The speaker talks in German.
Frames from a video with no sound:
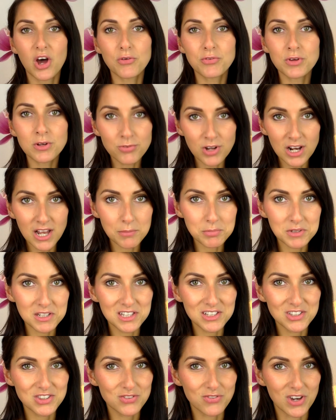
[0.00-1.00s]
Auf jeden Fall habt ihr
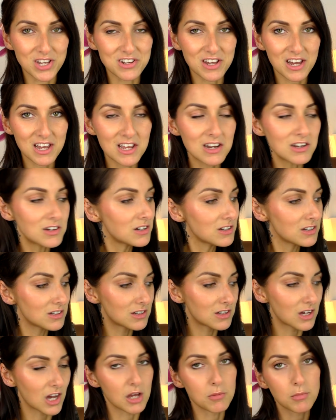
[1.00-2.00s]
hier zwei Teile.
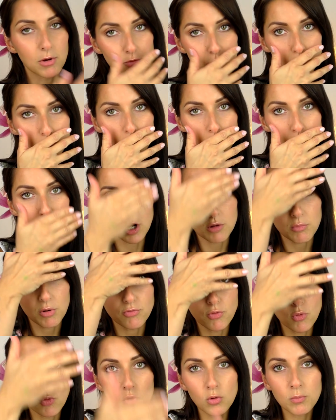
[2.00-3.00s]
Einmal vor unten, einmal
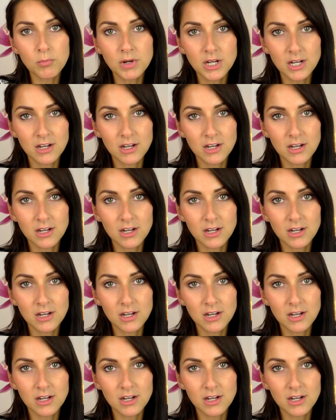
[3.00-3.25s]
vor oben.